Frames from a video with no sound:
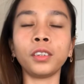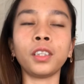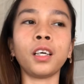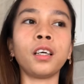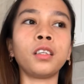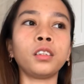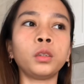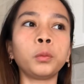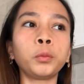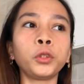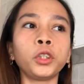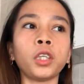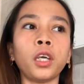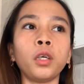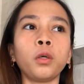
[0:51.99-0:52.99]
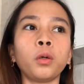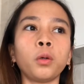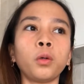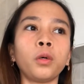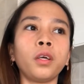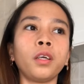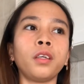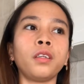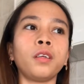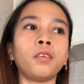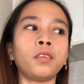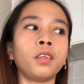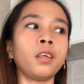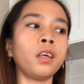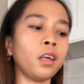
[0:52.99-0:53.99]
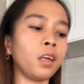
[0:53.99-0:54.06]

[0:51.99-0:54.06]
Uh, super shy ko and